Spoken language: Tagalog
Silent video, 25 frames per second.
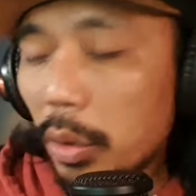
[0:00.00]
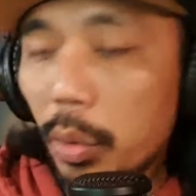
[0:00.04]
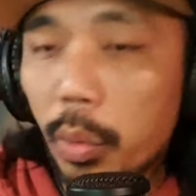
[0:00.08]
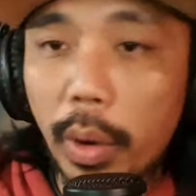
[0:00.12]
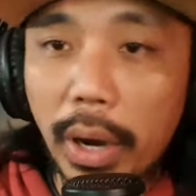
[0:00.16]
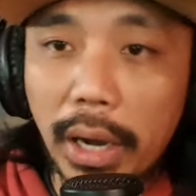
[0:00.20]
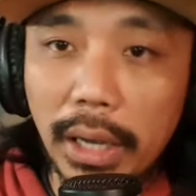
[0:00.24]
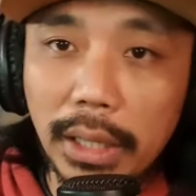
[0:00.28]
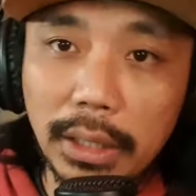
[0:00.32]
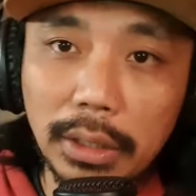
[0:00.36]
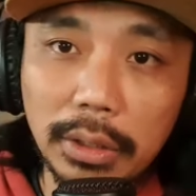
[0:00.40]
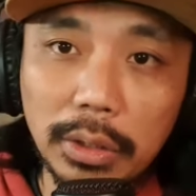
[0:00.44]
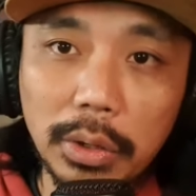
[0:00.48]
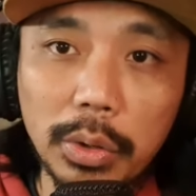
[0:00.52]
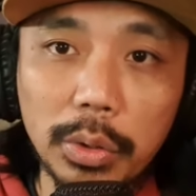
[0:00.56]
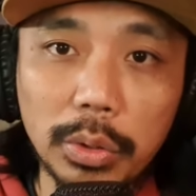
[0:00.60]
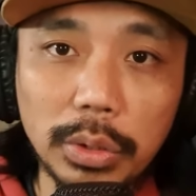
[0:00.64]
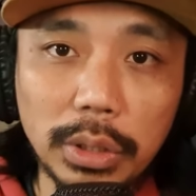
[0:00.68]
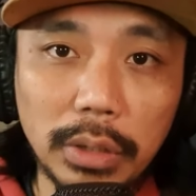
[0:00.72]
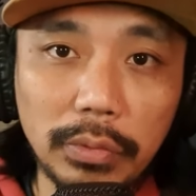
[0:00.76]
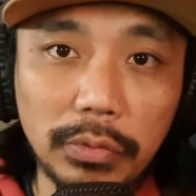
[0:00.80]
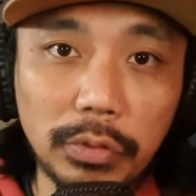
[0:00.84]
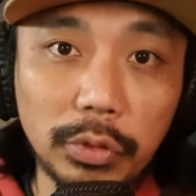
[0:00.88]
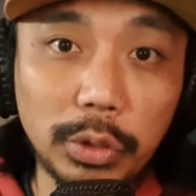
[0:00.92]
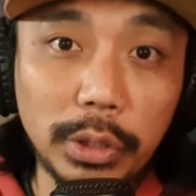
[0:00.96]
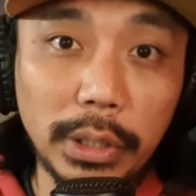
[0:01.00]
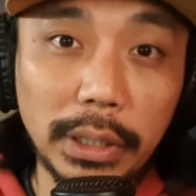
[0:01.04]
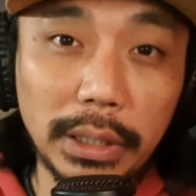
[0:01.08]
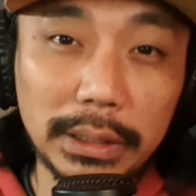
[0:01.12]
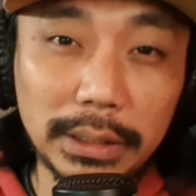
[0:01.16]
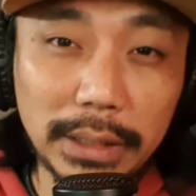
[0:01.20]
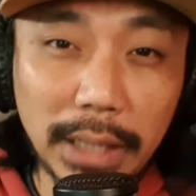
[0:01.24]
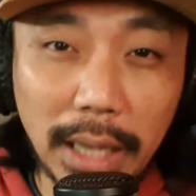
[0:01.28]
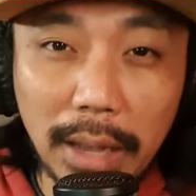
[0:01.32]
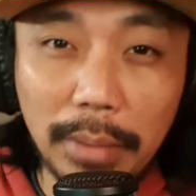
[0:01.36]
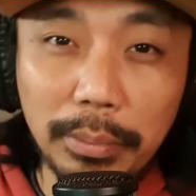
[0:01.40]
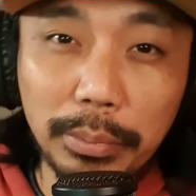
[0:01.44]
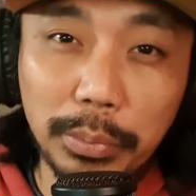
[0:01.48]
a while ago na for
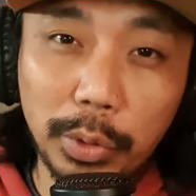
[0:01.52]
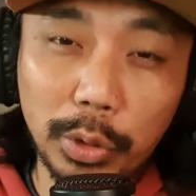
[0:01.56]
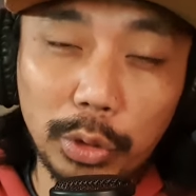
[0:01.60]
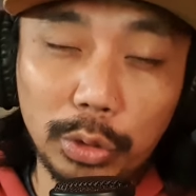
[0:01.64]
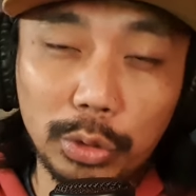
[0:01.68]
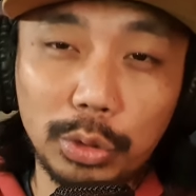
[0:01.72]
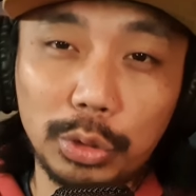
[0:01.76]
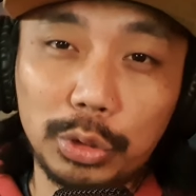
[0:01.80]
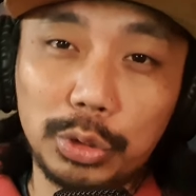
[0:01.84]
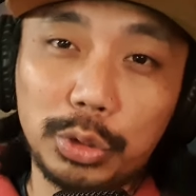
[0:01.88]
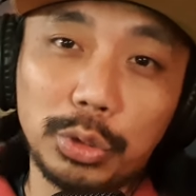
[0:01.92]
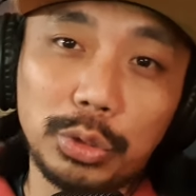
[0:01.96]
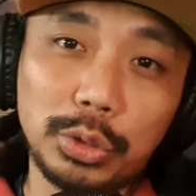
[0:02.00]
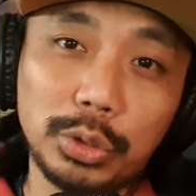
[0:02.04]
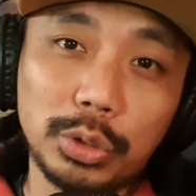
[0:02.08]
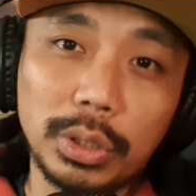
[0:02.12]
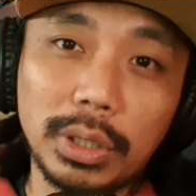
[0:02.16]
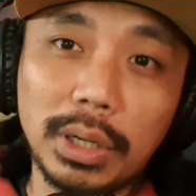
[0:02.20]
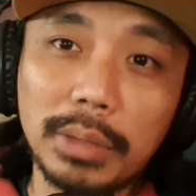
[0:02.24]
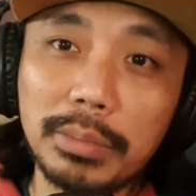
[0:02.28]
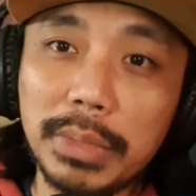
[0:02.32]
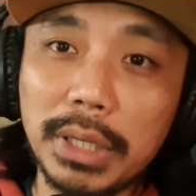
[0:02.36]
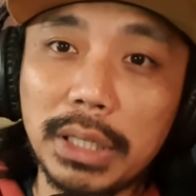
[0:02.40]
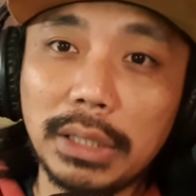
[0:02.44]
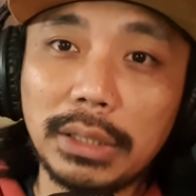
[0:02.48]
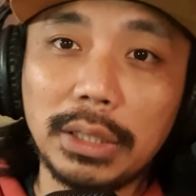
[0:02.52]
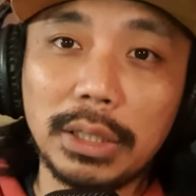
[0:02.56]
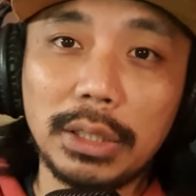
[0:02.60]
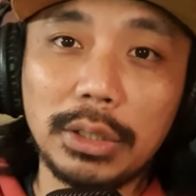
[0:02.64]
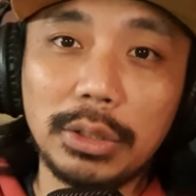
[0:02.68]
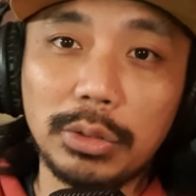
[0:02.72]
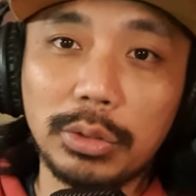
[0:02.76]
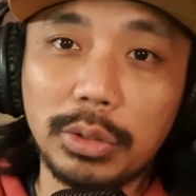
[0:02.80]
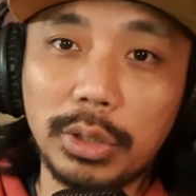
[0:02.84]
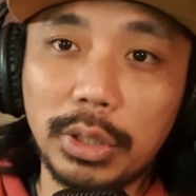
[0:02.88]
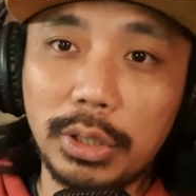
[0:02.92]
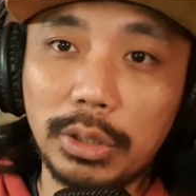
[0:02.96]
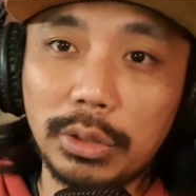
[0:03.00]
example, gusto niyo gamitin
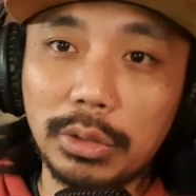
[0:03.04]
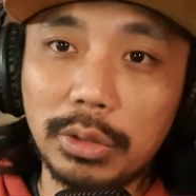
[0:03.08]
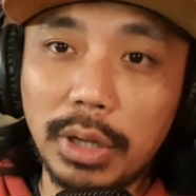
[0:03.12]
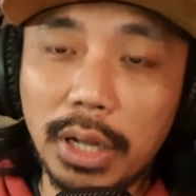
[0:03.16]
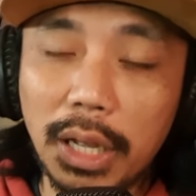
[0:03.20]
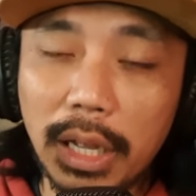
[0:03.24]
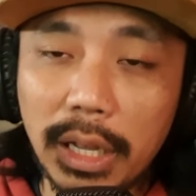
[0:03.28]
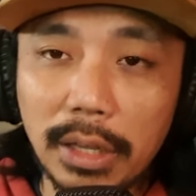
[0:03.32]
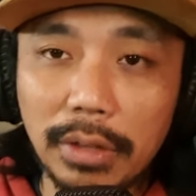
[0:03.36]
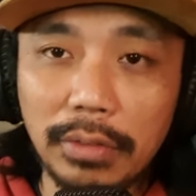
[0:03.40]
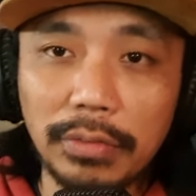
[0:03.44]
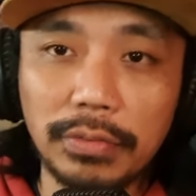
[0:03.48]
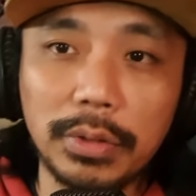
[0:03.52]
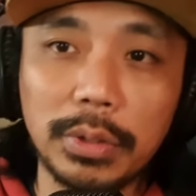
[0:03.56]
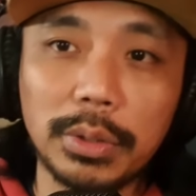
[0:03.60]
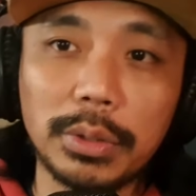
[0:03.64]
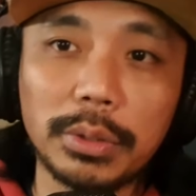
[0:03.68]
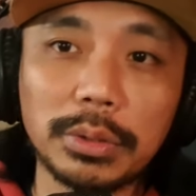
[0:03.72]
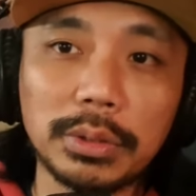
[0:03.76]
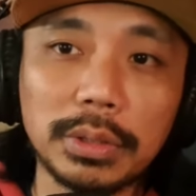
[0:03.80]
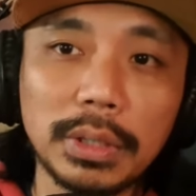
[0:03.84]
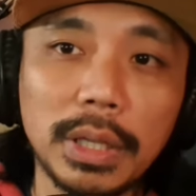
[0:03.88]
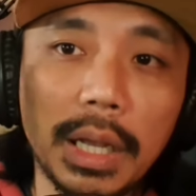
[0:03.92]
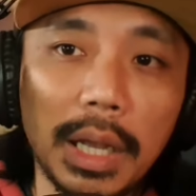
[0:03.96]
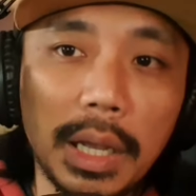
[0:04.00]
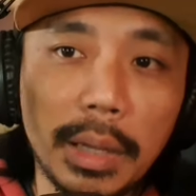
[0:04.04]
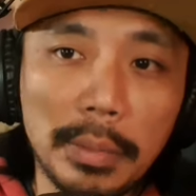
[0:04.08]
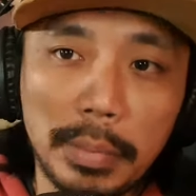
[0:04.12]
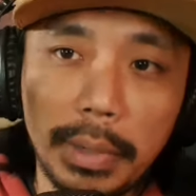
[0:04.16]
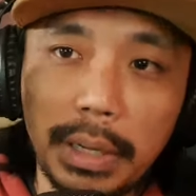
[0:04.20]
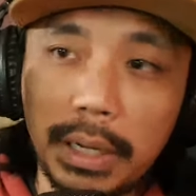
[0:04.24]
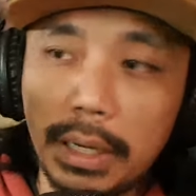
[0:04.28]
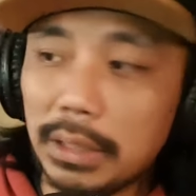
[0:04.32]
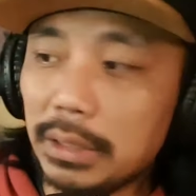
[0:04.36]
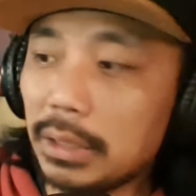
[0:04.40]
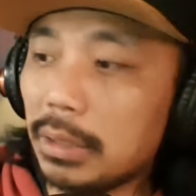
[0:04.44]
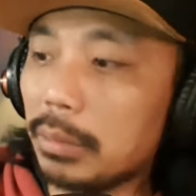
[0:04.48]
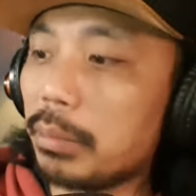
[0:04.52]
yung inyong iPhone
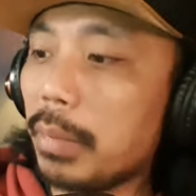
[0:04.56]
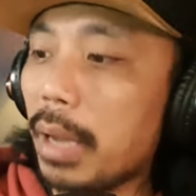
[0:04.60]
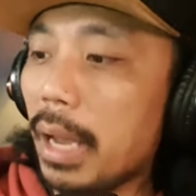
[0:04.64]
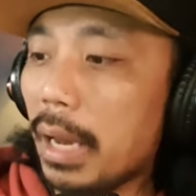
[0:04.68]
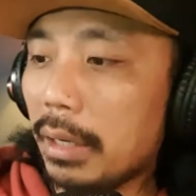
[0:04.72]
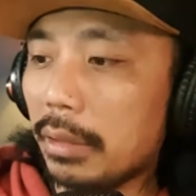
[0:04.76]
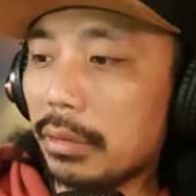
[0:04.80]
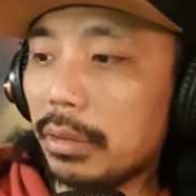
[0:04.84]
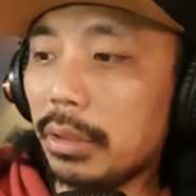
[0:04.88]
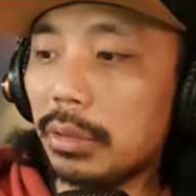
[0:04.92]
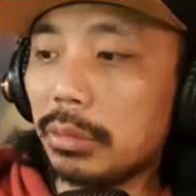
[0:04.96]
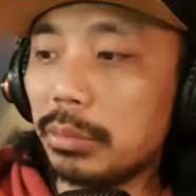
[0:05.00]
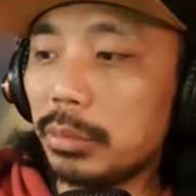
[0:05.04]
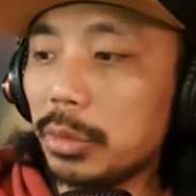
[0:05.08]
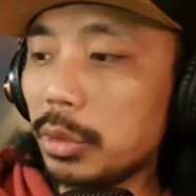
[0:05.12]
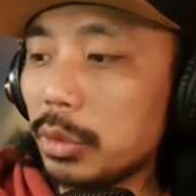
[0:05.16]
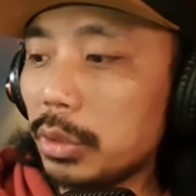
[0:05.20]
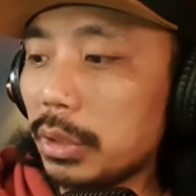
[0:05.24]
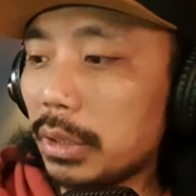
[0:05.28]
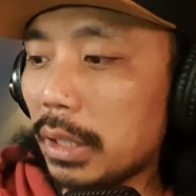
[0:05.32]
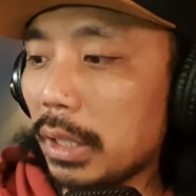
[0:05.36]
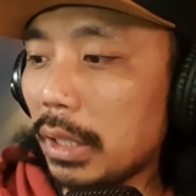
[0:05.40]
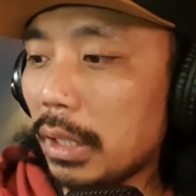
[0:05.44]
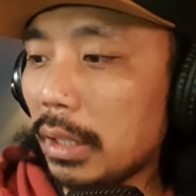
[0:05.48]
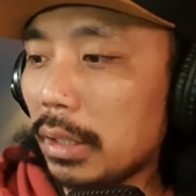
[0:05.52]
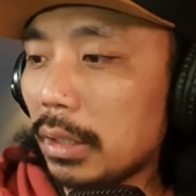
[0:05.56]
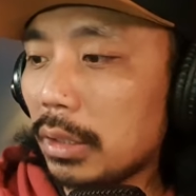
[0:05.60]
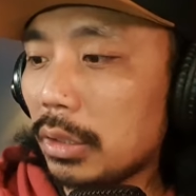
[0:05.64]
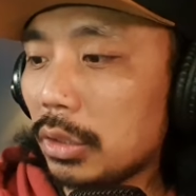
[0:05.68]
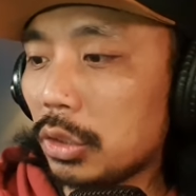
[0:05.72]
para sa background music.